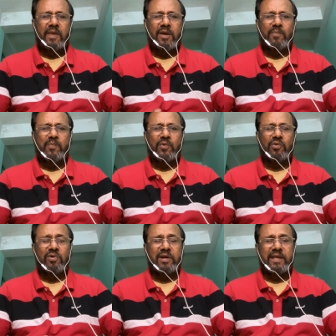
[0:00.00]

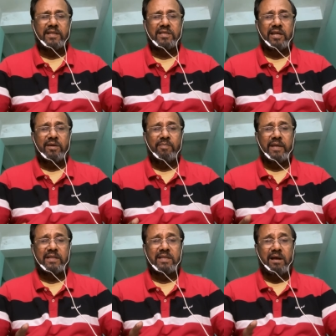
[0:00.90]
எப்பொருள் எத்தன்மை
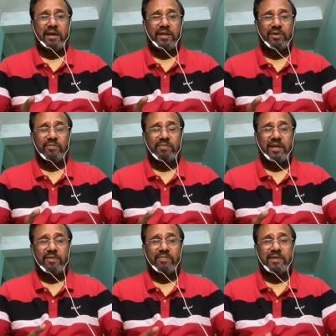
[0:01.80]
தாயினும்
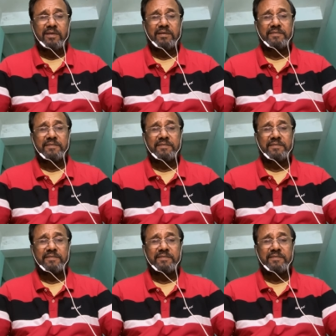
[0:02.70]
என்பது